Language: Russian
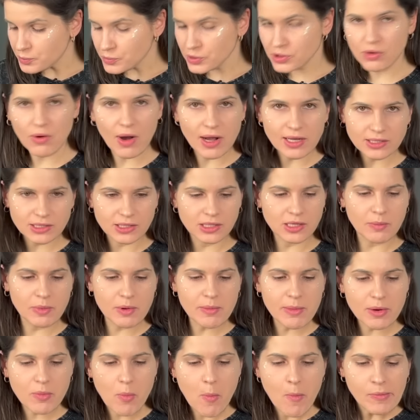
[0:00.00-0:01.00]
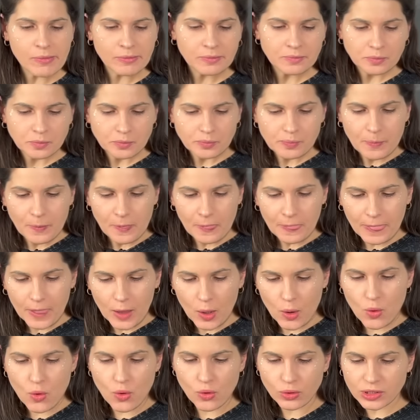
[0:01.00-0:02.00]
Классно. Например,
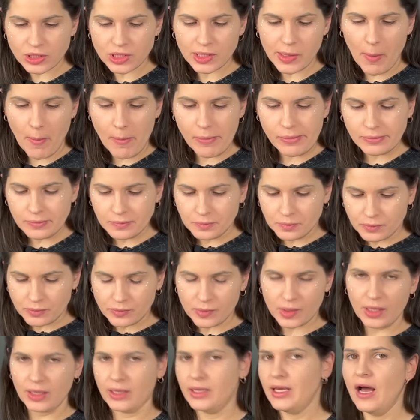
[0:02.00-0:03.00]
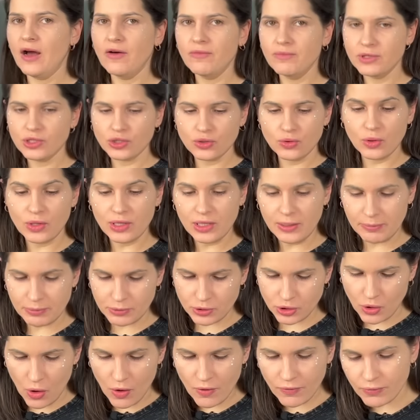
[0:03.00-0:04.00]
утром я вместо
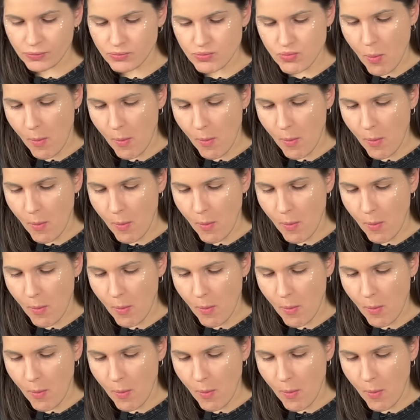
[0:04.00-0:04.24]
хлебцов,